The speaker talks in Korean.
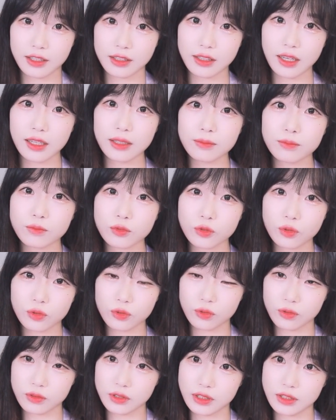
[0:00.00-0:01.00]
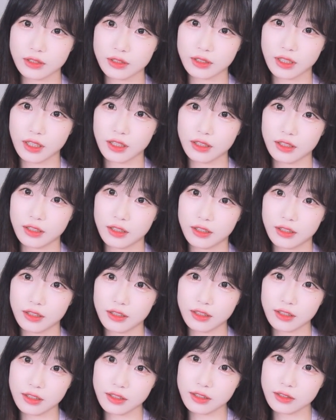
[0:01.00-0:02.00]
게임 브록은 한
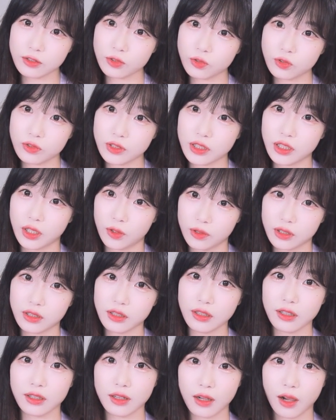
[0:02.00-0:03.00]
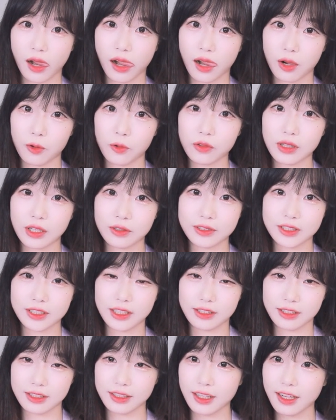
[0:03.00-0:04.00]
1, 2주 후에 나올걸? 음, 곧 나오지
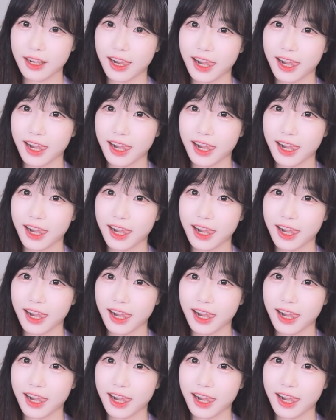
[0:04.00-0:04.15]
않을까?